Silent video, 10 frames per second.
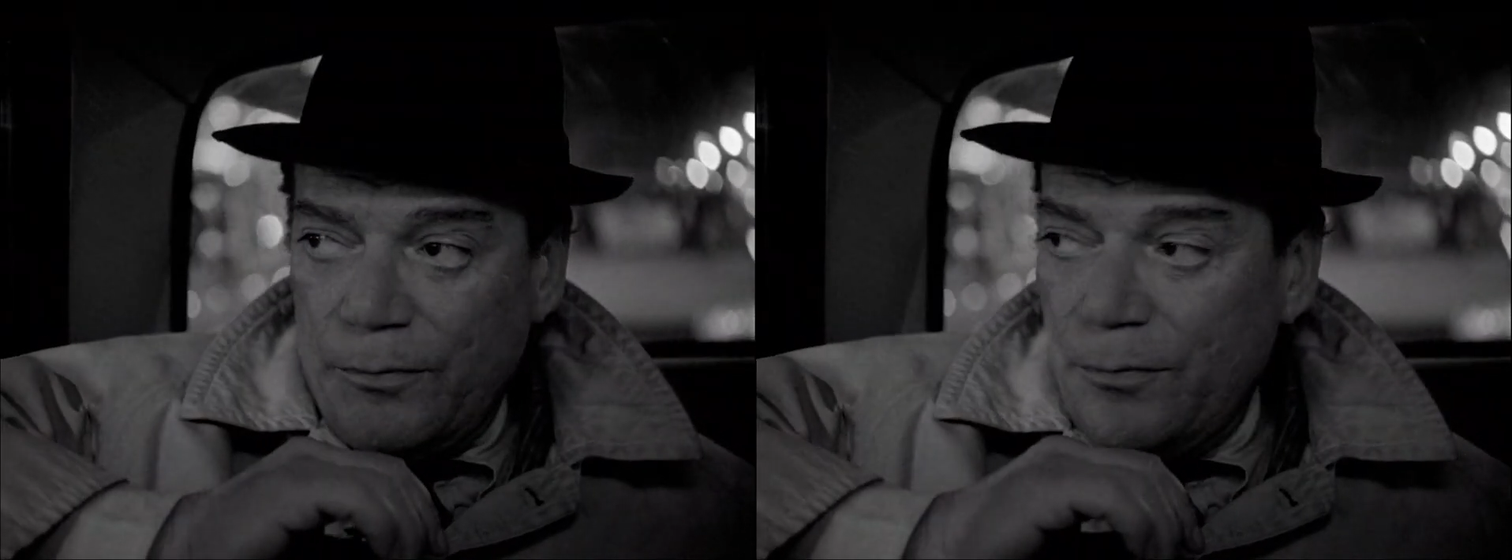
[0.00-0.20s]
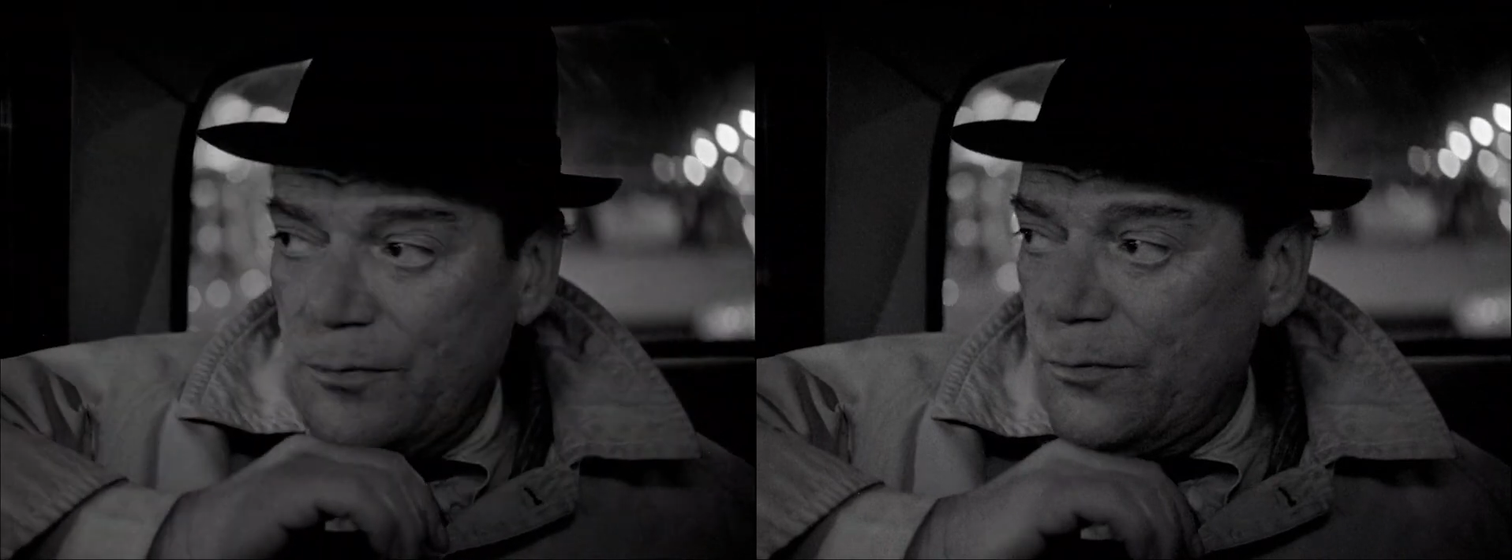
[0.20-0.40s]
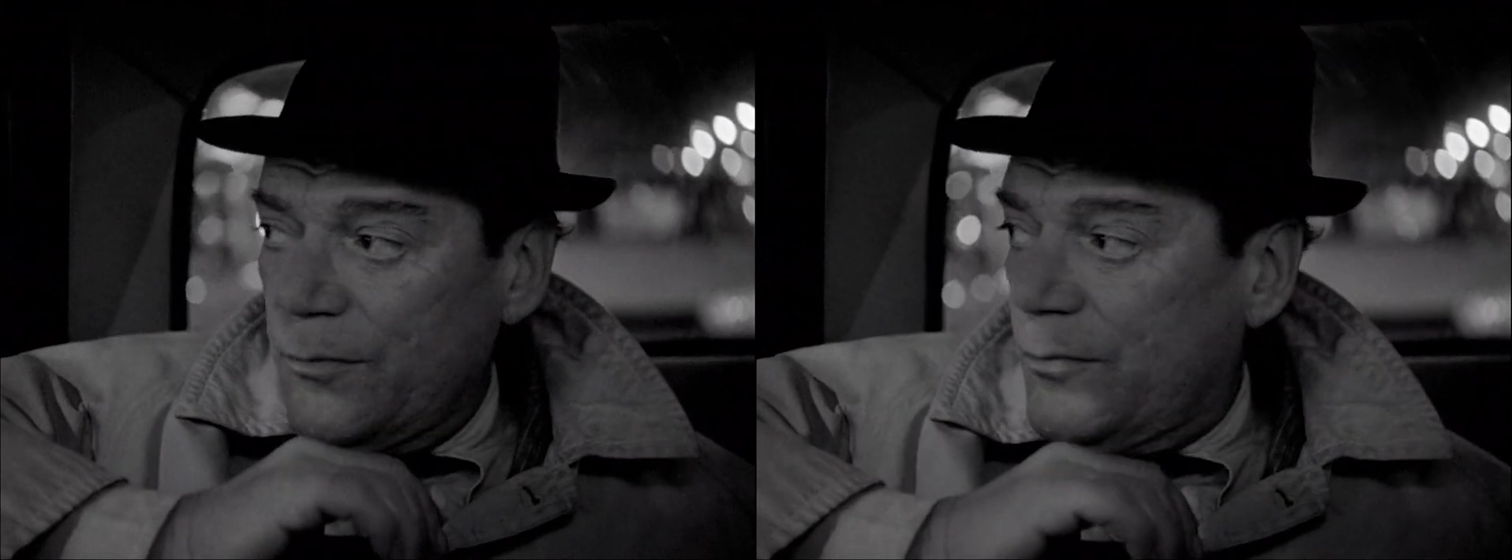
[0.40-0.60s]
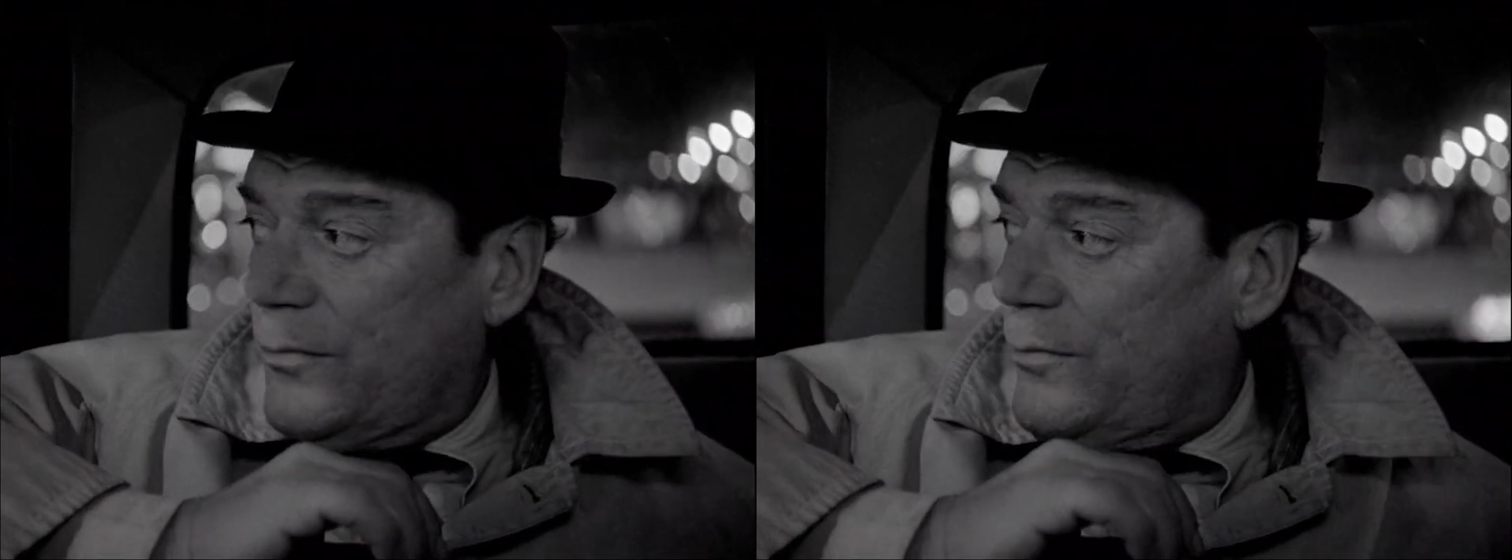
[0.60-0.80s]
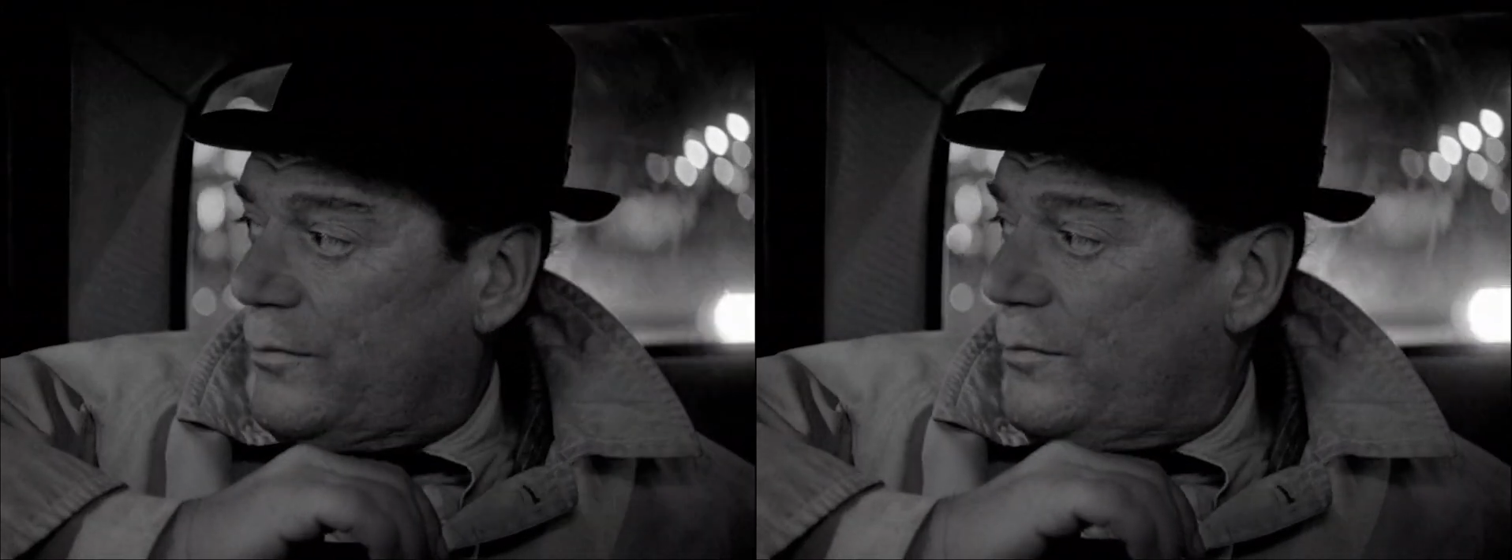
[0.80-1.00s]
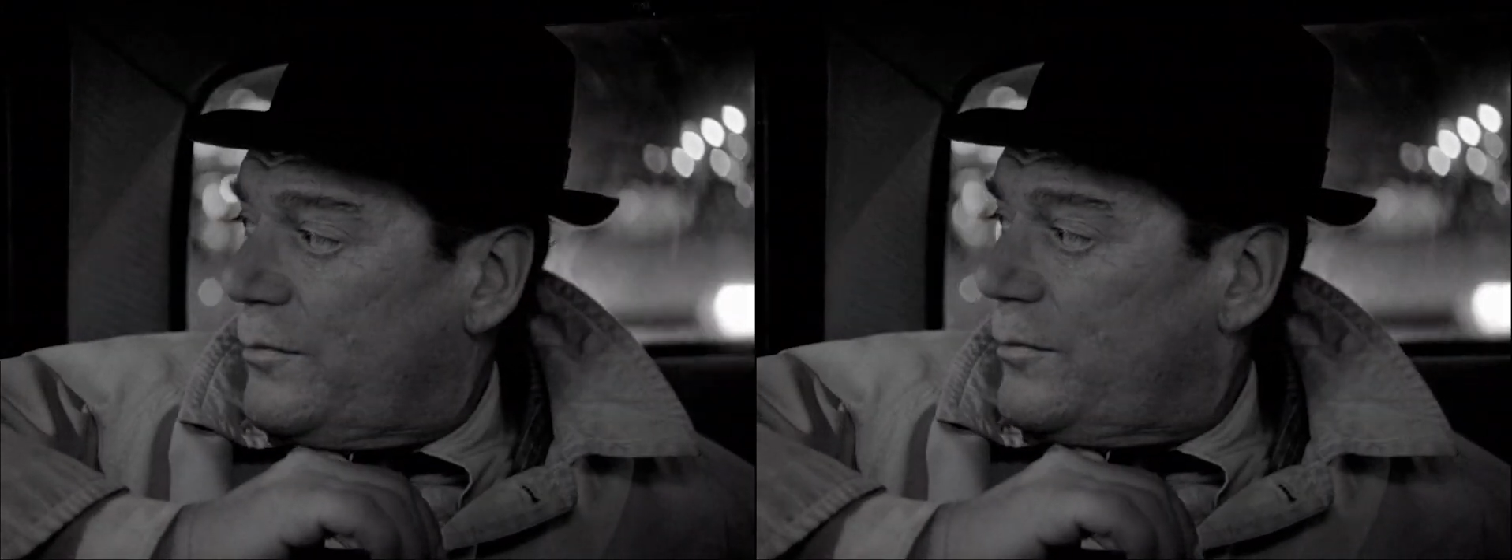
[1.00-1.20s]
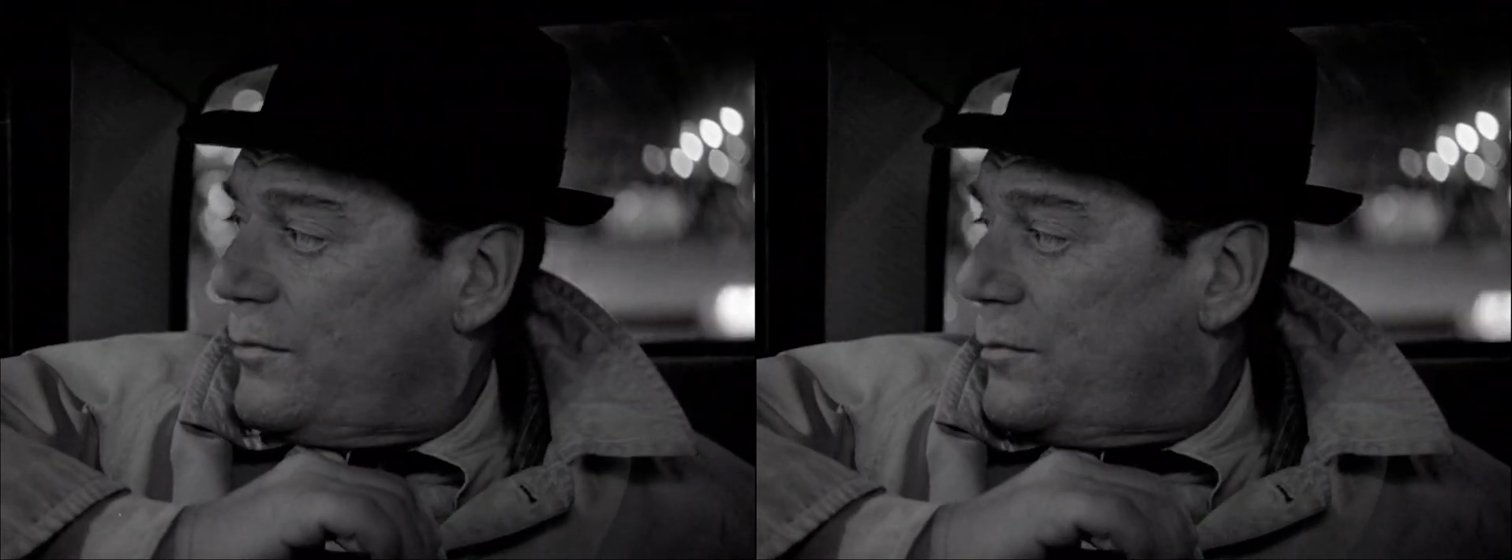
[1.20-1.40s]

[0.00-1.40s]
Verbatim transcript: n'est pas si simple.